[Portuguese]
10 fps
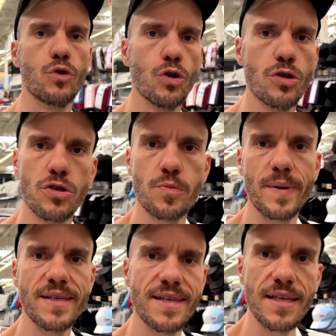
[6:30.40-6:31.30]
Todos os
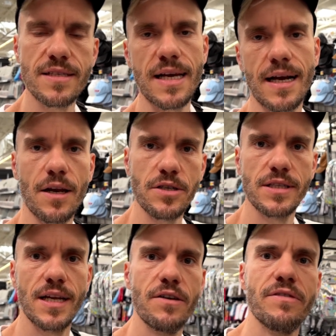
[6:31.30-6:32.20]
presentes que a Cláudia
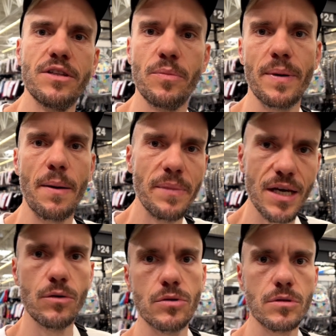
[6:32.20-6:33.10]
tá levando para
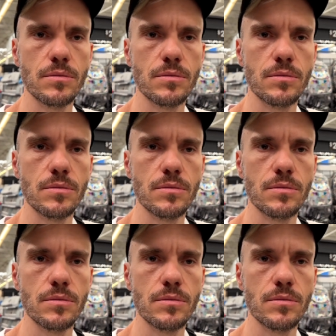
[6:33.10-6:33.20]
amigos